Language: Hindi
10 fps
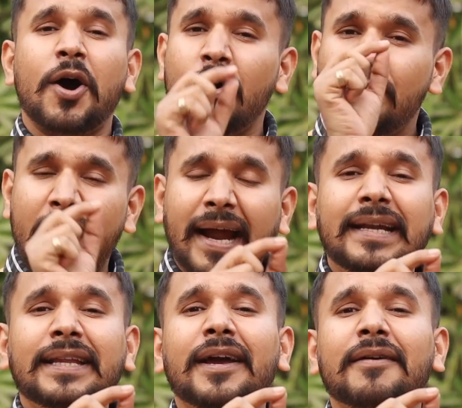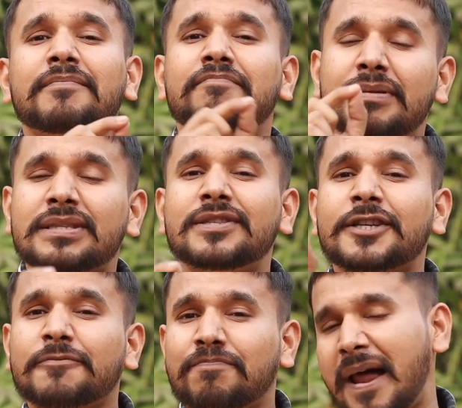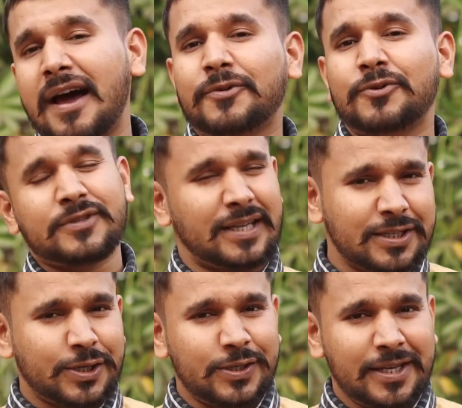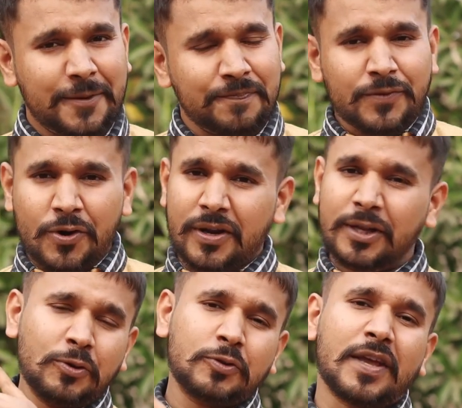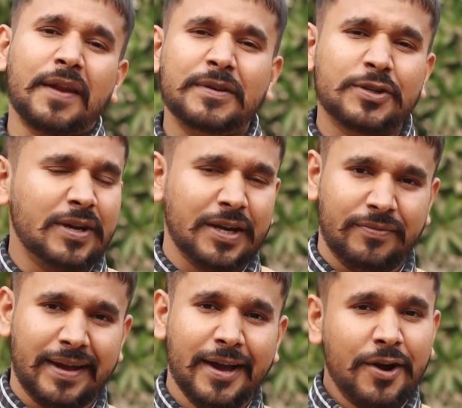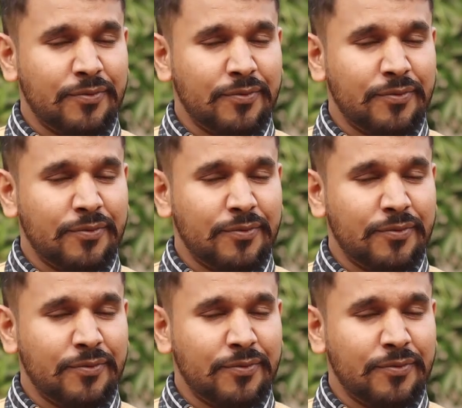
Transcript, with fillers: और वाई बिजनेस प्लान को सर्च कीजिए और हिंदुस्तान में जुड़े हुए